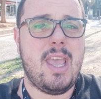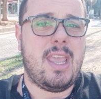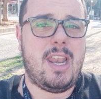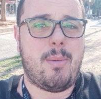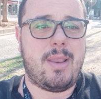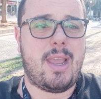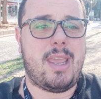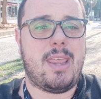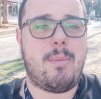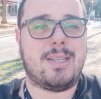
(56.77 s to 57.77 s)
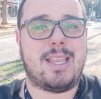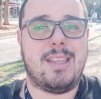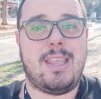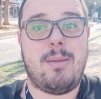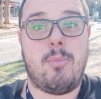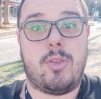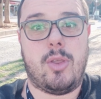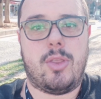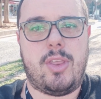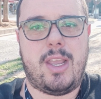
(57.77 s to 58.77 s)
y la verdad que da bastante
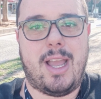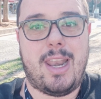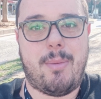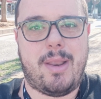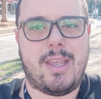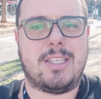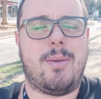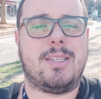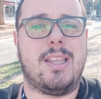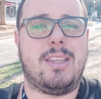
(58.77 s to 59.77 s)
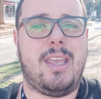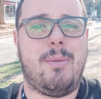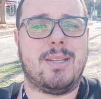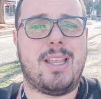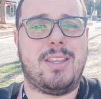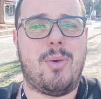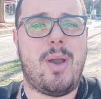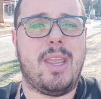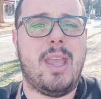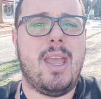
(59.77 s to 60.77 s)
emocioncica, eh, la verdad está bastante, bastante guay.